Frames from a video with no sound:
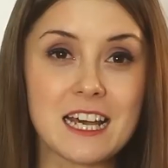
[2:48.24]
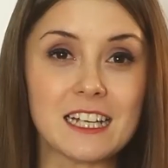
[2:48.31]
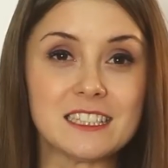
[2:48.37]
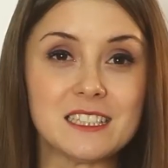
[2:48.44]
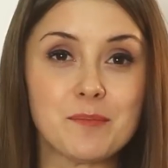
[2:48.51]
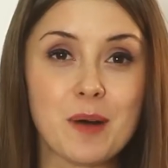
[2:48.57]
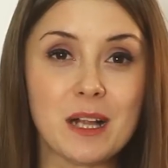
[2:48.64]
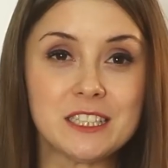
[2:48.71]

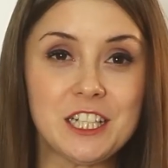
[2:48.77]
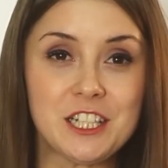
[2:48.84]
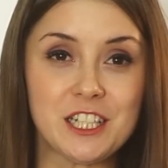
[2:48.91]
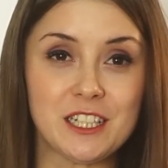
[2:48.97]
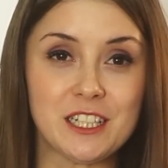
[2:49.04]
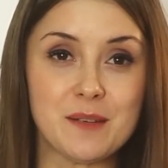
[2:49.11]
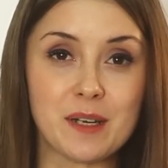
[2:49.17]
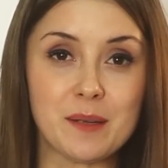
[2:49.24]

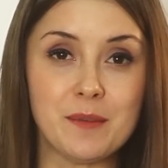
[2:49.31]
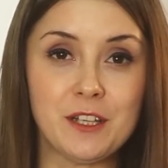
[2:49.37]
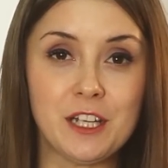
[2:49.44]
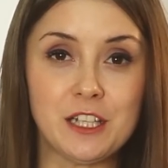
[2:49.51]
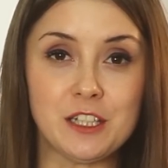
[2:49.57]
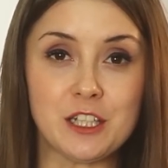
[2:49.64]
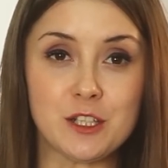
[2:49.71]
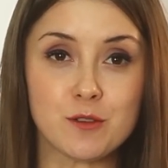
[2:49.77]
Дополнительное
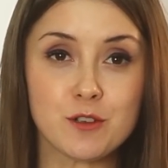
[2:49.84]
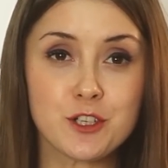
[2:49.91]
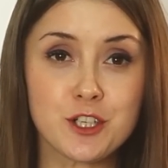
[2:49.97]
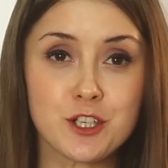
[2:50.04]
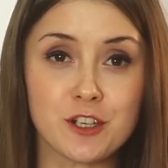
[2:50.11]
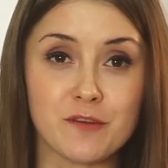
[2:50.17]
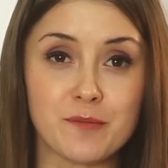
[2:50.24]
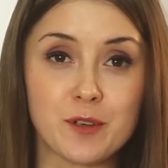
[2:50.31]
применение
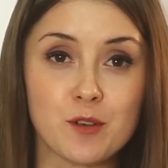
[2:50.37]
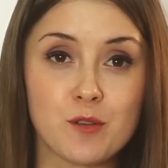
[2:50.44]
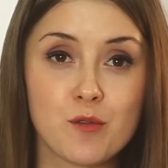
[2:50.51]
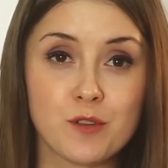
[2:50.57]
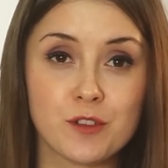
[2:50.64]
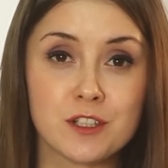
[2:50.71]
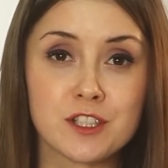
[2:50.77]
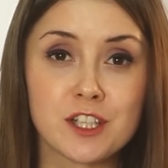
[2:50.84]
ёршиков при
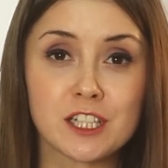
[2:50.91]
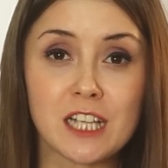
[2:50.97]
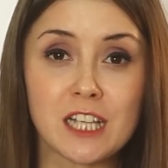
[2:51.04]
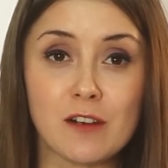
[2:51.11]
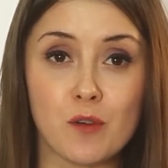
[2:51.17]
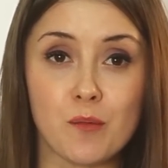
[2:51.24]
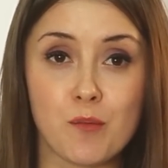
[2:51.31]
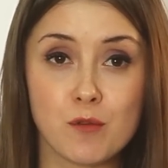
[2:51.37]
уходе за
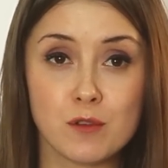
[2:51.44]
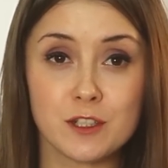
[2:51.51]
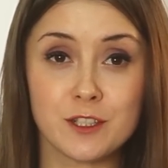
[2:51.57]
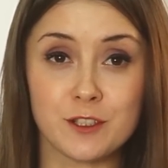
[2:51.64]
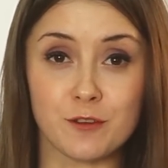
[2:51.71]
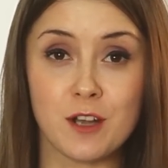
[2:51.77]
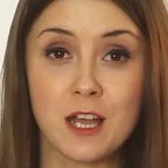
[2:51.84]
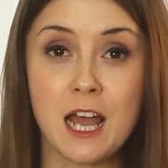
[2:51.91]
ротовой
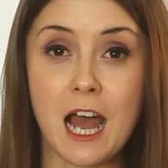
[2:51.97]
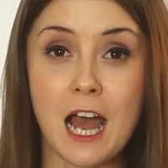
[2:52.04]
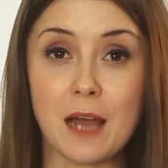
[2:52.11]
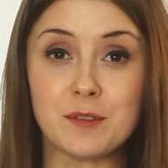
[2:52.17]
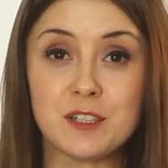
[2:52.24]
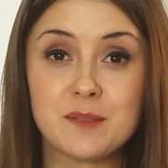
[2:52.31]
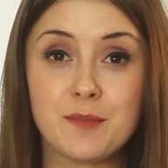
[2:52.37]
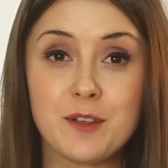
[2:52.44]
полостью
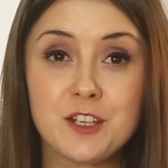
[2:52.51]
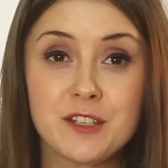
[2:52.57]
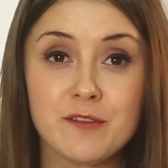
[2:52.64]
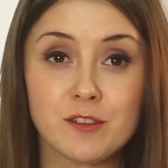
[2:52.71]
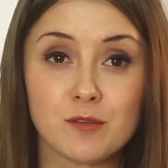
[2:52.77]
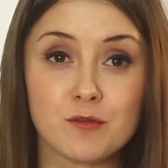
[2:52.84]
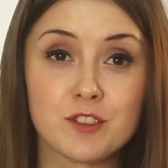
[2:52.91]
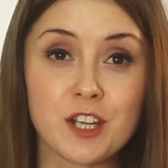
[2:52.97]

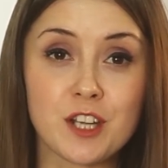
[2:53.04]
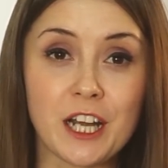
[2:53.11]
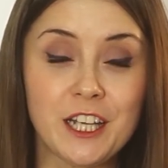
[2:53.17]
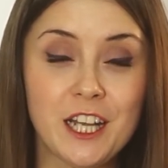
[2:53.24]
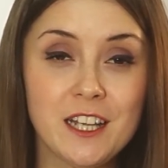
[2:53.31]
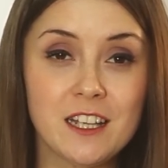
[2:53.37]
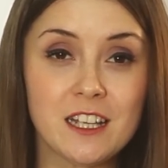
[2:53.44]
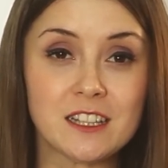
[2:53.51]
обеспечивает
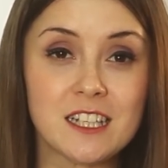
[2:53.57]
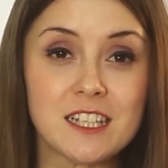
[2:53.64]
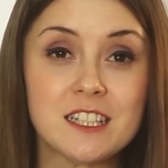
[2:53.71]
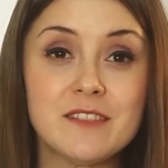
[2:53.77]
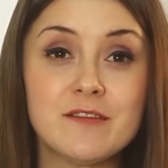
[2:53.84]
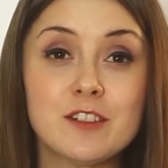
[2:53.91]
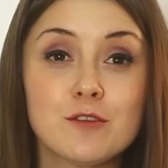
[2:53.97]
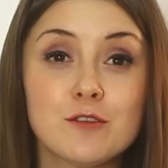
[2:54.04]
устранение до
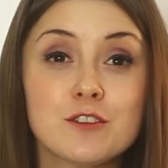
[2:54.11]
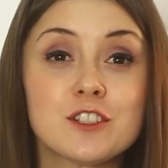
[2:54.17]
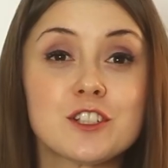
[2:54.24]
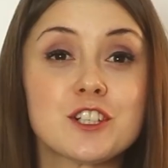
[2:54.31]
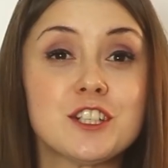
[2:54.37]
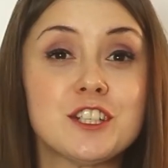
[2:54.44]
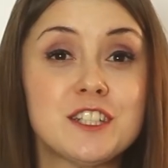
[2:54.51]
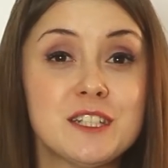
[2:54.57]

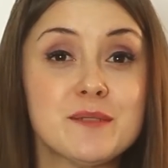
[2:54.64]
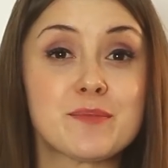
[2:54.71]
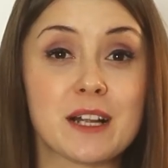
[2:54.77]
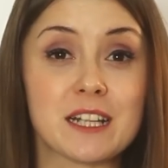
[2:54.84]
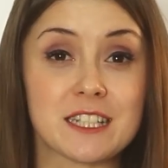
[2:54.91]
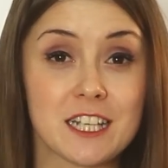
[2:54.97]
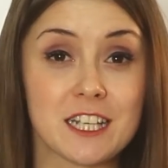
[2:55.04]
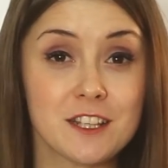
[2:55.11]

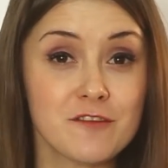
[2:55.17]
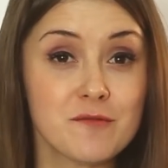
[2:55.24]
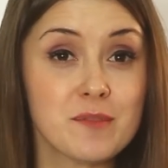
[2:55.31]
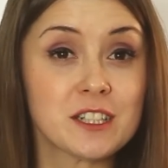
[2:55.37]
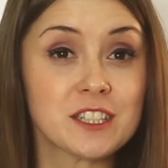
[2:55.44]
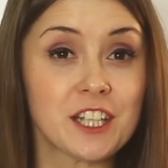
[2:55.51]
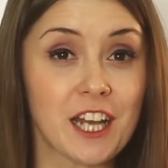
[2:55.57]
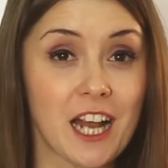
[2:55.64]
96%
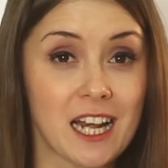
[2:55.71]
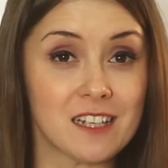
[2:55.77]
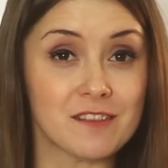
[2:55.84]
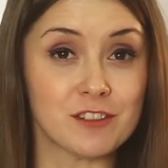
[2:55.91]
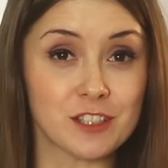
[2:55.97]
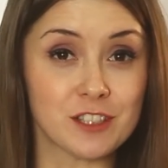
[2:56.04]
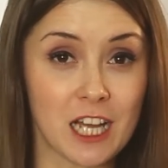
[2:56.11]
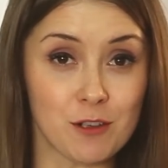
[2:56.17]

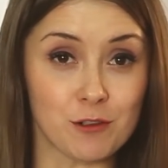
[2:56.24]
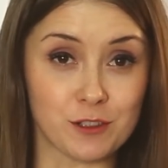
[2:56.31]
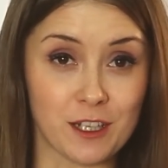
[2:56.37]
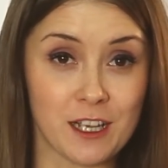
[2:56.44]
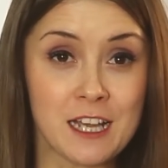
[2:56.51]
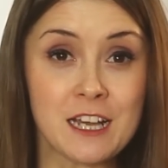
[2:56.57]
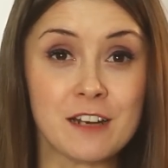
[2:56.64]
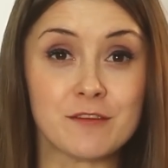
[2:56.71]
бактериального
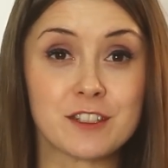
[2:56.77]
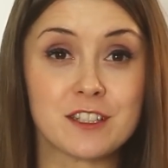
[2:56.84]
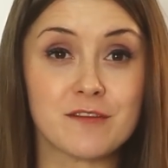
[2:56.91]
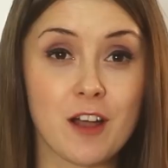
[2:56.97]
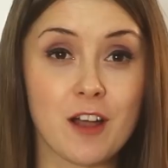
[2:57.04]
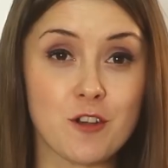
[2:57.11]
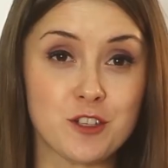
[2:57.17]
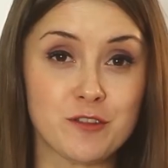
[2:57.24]
налета,
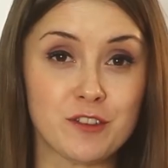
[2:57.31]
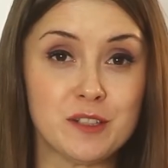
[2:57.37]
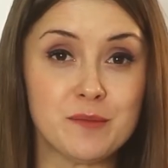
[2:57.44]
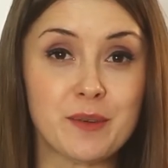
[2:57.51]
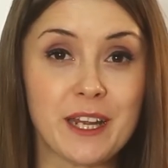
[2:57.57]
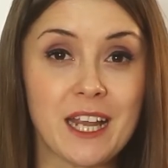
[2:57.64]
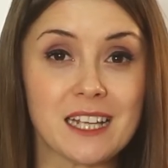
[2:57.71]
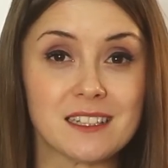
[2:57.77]
вызывающего
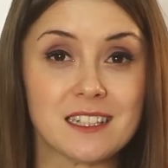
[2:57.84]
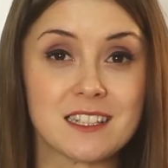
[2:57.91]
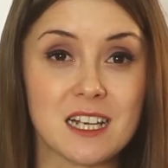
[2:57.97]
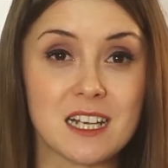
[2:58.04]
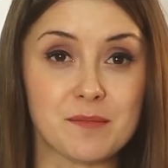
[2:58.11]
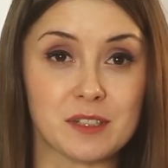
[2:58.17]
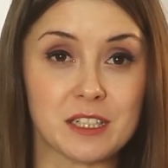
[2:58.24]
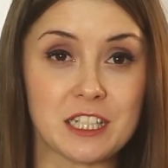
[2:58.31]
неприятный
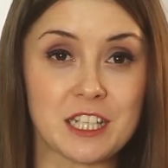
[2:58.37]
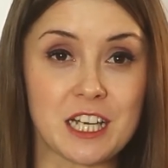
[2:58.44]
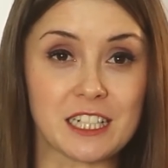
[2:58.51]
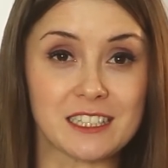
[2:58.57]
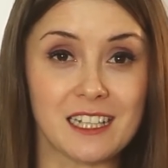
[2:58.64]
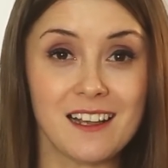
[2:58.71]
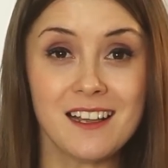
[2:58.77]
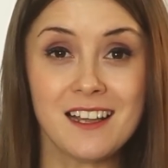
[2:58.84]
запах изо
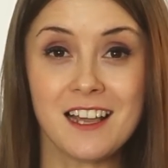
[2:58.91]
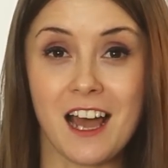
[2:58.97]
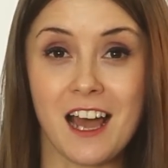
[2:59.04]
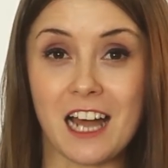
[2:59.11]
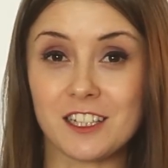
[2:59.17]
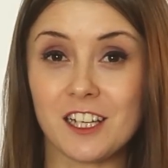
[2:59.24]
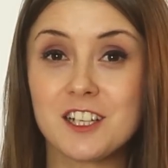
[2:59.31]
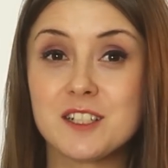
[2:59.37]
рта,
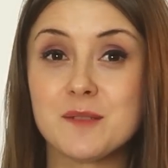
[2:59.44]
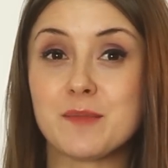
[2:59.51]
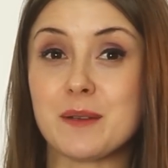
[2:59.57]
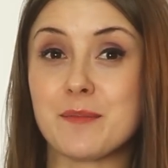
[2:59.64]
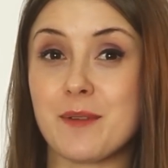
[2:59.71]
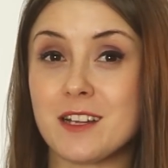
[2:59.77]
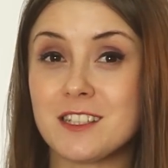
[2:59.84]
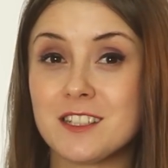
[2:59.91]
а также
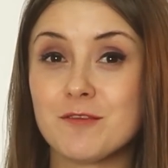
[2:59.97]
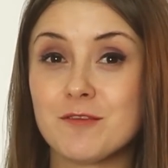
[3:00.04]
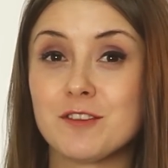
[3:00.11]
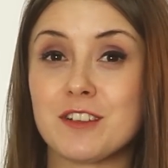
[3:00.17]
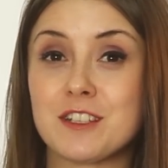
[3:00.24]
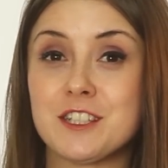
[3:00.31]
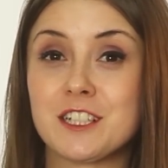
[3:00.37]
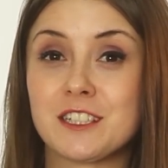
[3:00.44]
препятствует
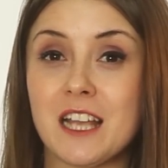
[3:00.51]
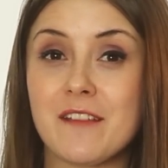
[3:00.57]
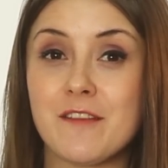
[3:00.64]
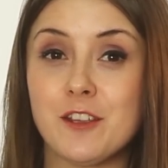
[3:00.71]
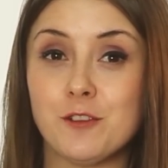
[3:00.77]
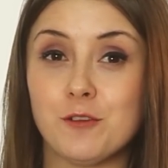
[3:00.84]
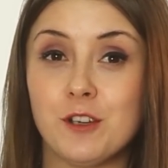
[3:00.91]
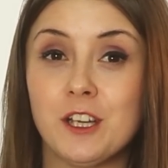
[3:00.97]
возникновению